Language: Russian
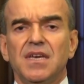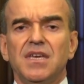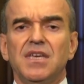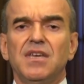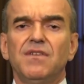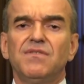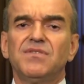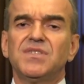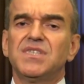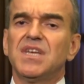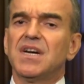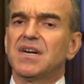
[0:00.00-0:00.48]

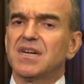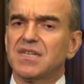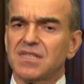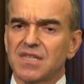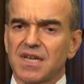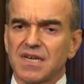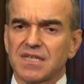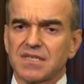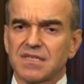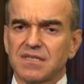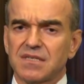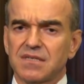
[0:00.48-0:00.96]
И всех
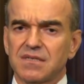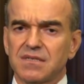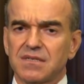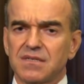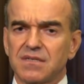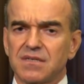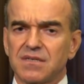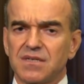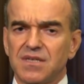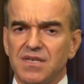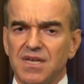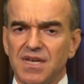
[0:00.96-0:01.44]
нас,
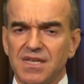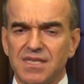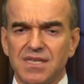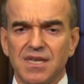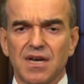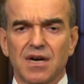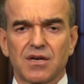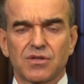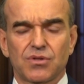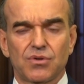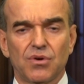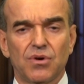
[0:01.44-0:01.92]
и
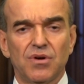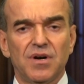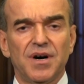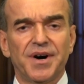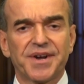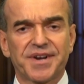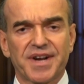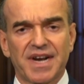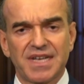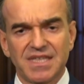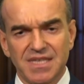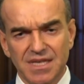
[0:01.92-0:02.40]
тех, кто
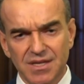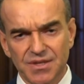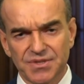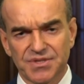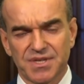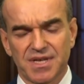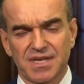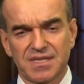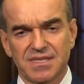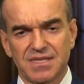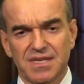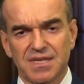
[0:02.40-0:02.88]

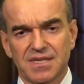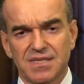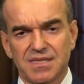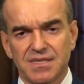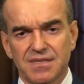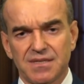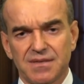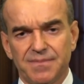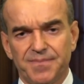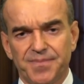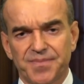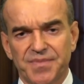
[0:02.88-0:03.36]
родился
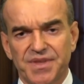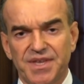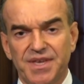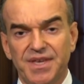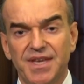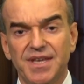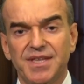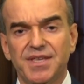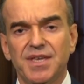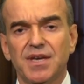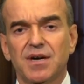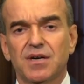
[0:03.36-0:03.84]
здесь,
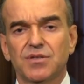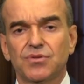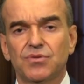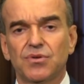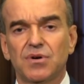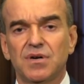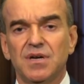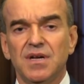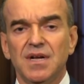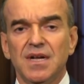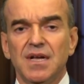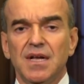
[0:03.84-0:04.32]
и тех,
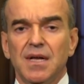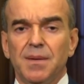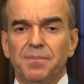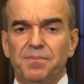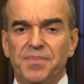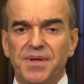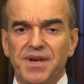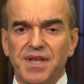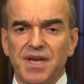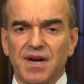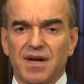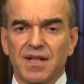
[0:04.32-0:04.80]
кто
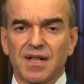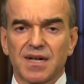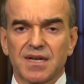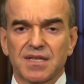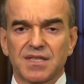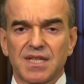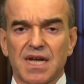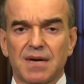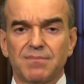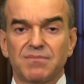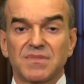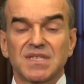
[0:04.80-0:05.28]
переехал к
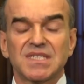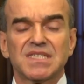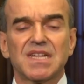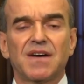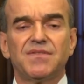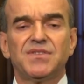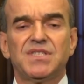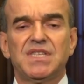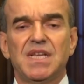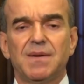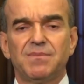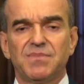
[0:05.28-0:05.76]
нам
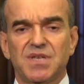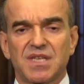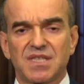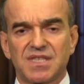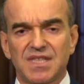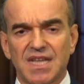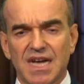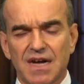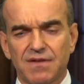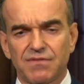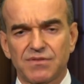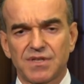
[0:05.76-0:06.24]
совсем
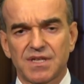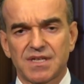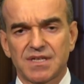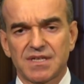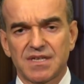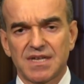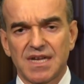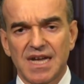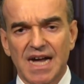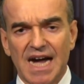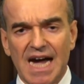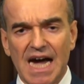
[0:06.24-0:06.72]
недавно,
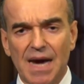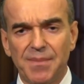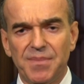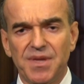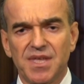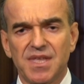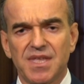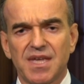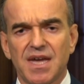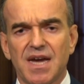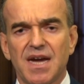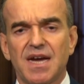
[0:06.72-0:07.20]

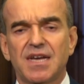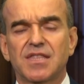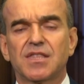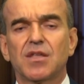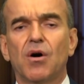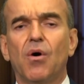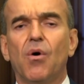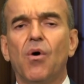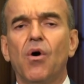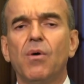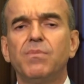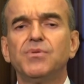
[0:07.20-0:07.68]

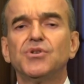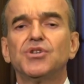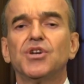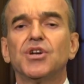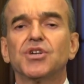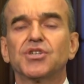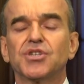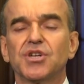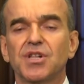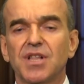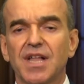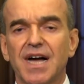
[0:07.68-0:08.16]
объединяет
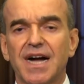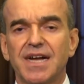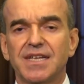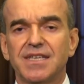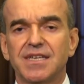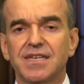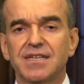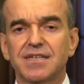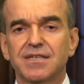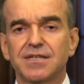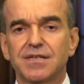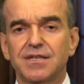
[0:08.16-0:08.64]
общее
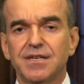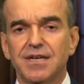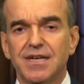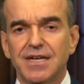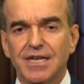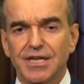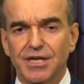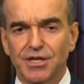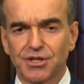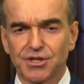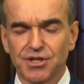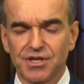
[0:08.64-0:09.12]
желание –
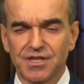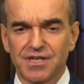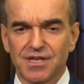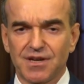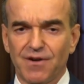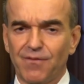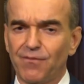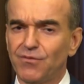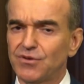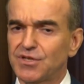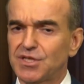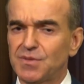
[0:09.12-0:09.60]
жить
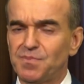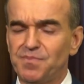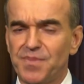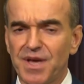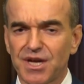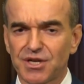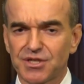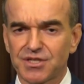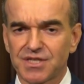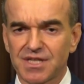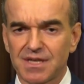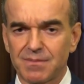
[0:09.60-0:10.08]
в
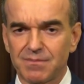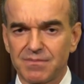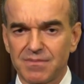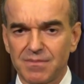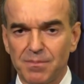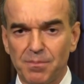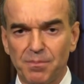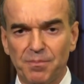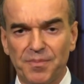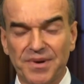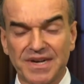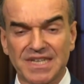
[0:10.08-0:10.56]
успешном,
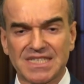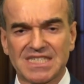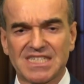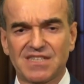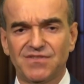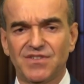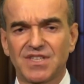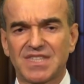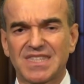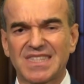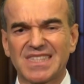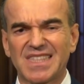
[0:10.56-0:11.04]

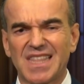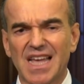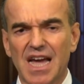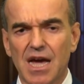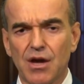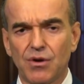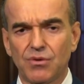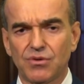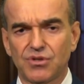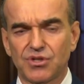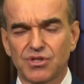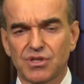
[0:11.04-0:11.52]

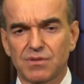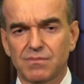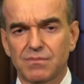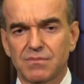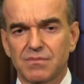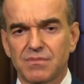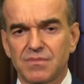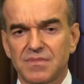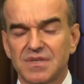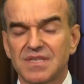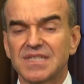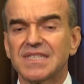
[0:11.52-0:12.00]
процветающем
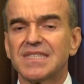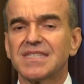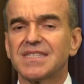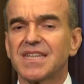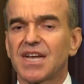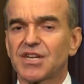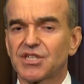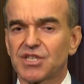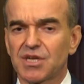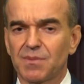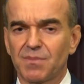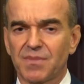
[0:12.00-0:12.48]

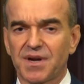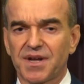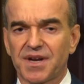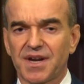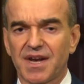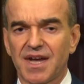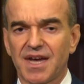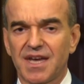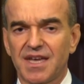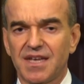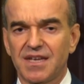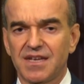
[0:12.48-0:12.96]
нашем
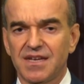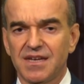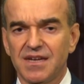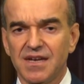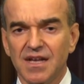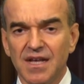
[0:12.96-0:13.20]
крае.